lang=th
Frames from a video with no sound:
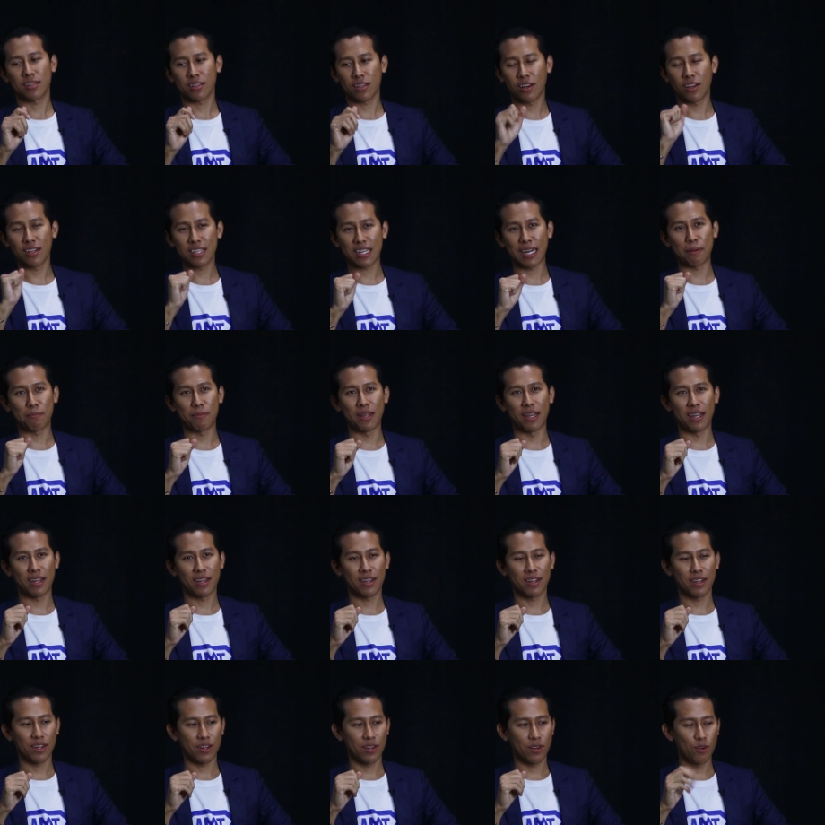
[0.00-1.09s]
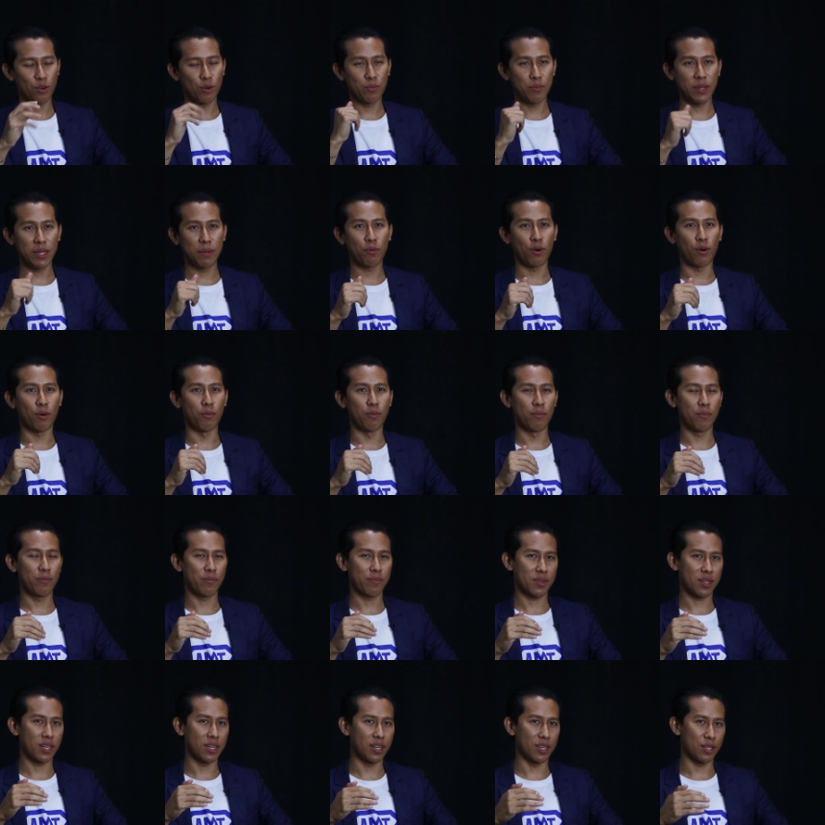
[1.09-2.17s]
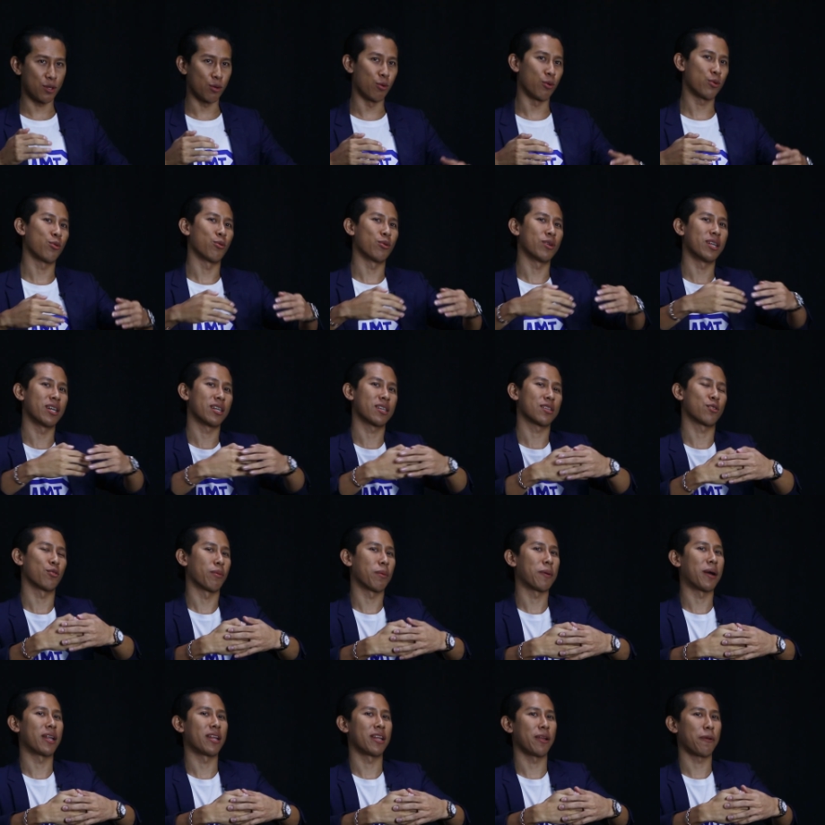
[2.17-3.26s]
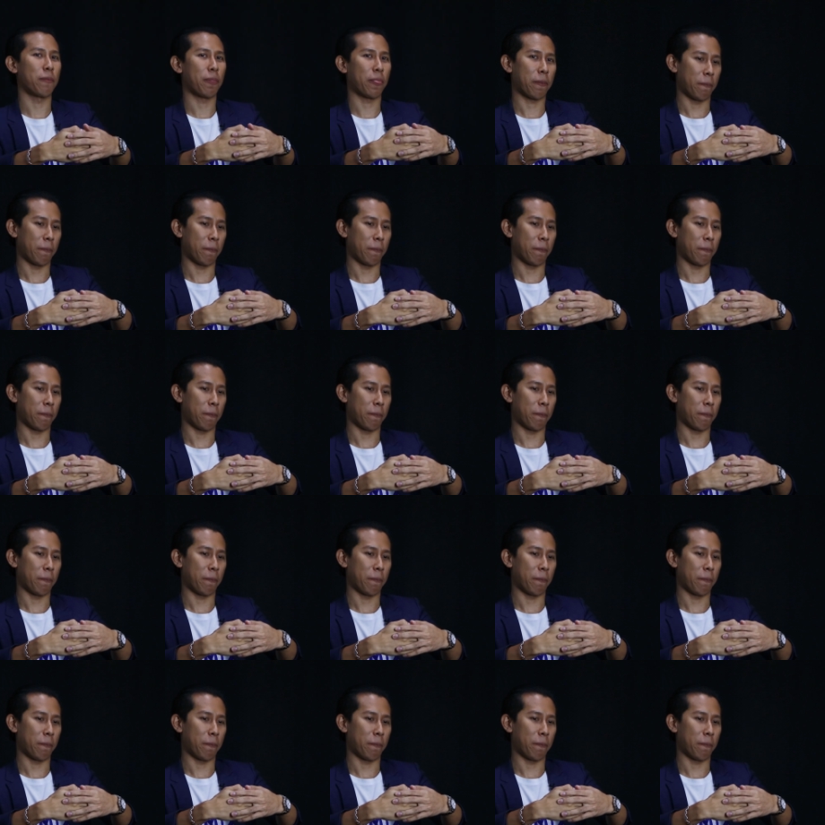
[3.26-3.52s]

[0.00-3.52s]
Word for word: ตอนกลับเนี่ยรุ่นพี่ผมถือถุงถุงหนึ่งถุงประมาณนี้